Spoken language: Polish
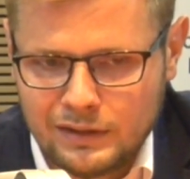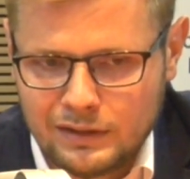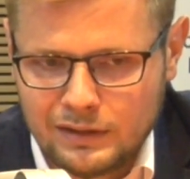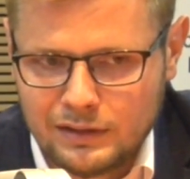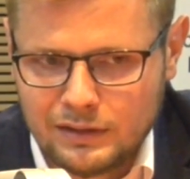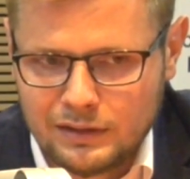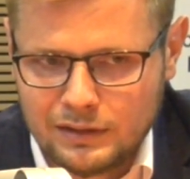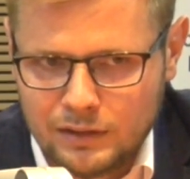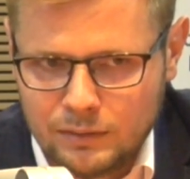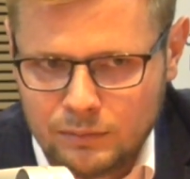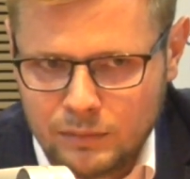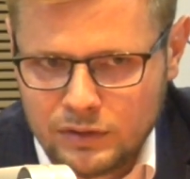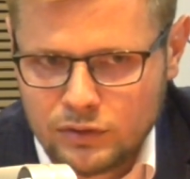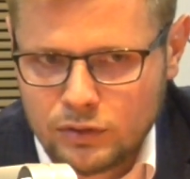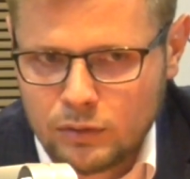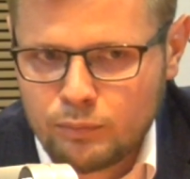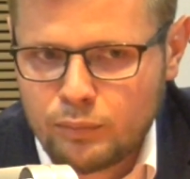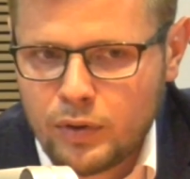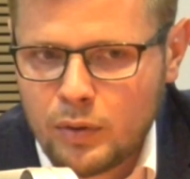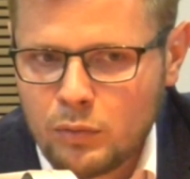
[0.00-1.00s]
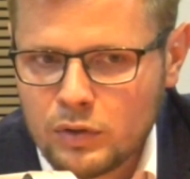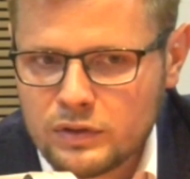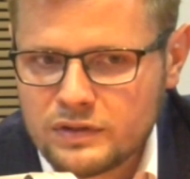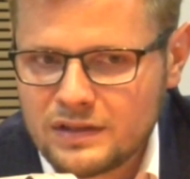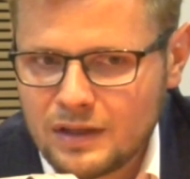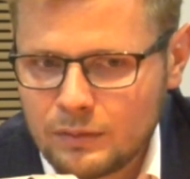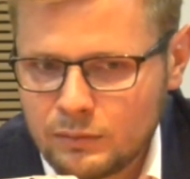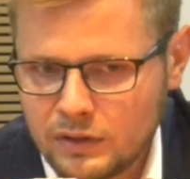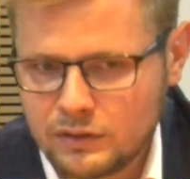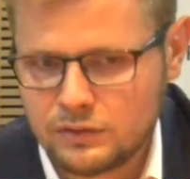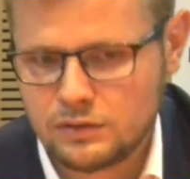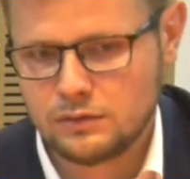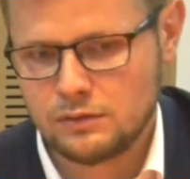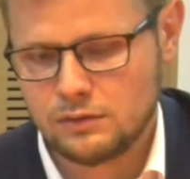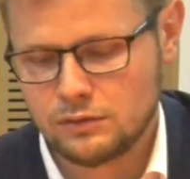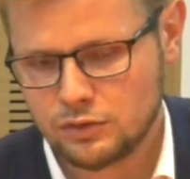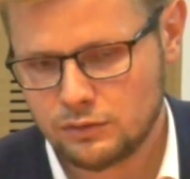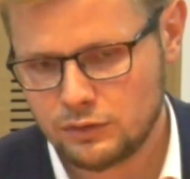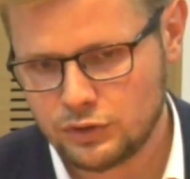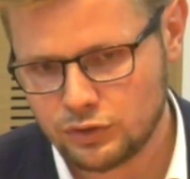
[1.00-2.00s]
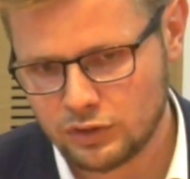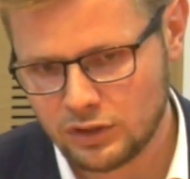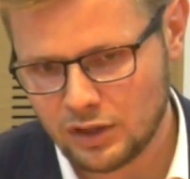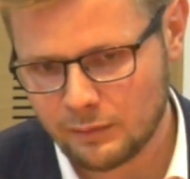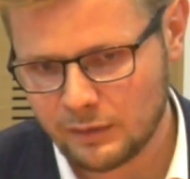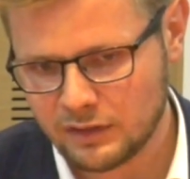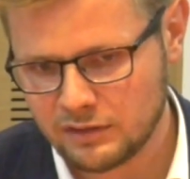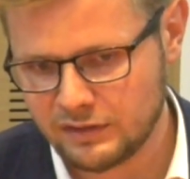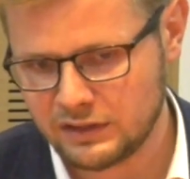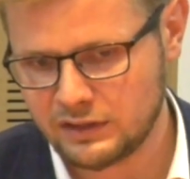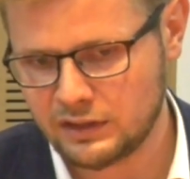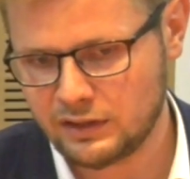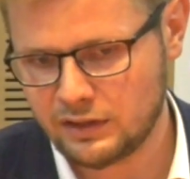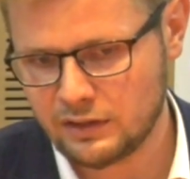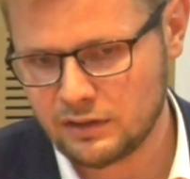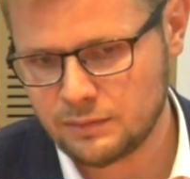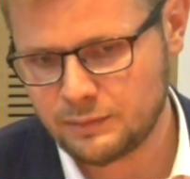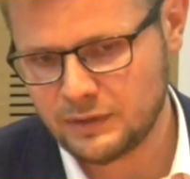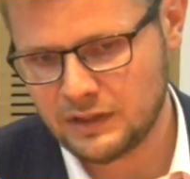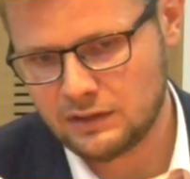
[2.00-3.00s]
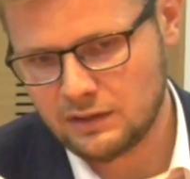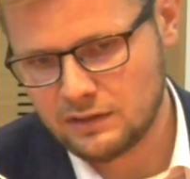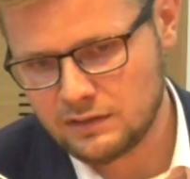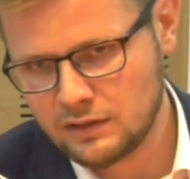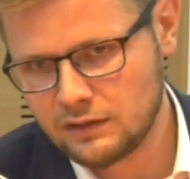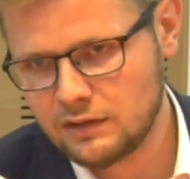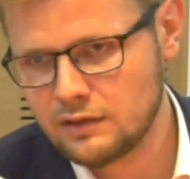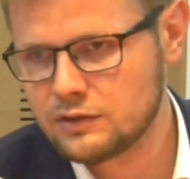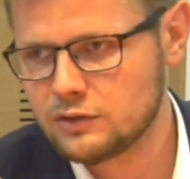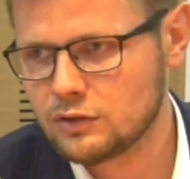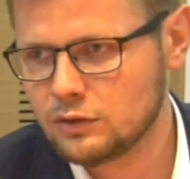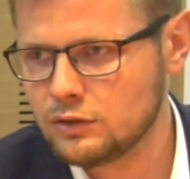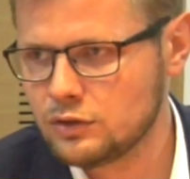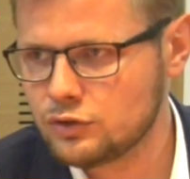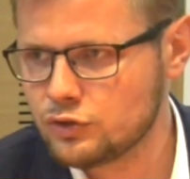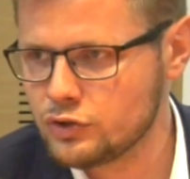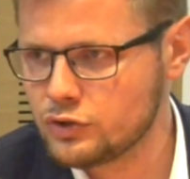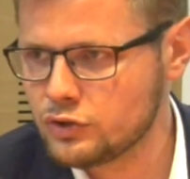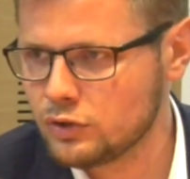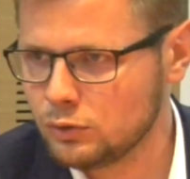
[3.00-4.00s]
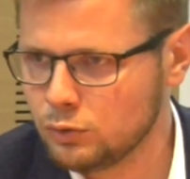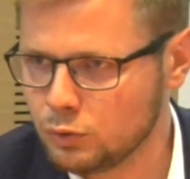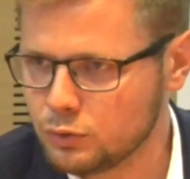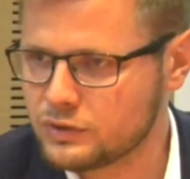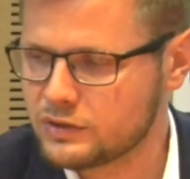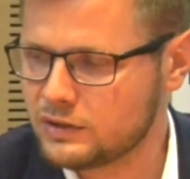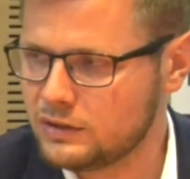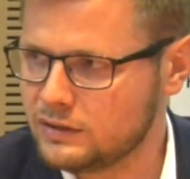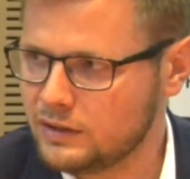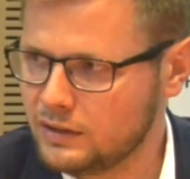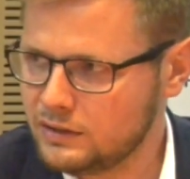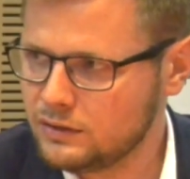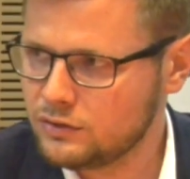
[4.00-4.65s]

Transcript: E, I my tą pomoc na miejscu, oczywiście ona ma dwa takie aspekty. Z jednej strony czysto ludzki, tak?